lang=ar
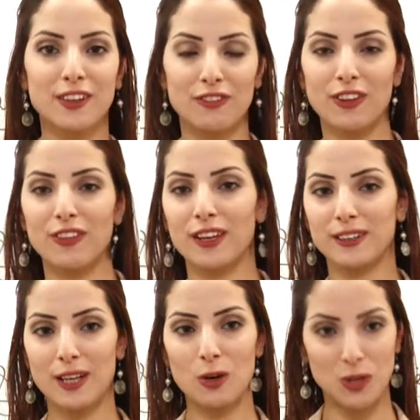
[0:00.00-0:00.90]
تفضل
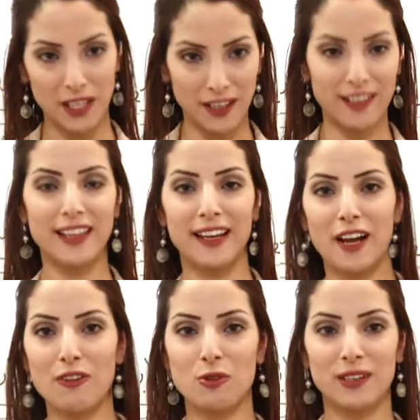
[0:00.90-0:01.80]
أو
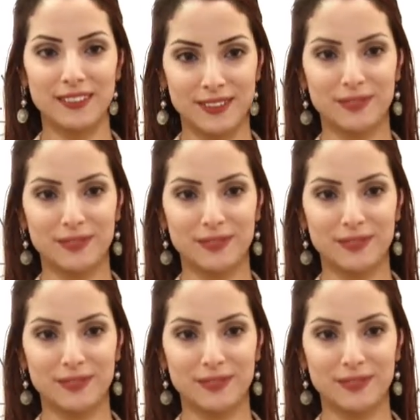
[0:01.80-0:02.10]
دقيقتين عفواً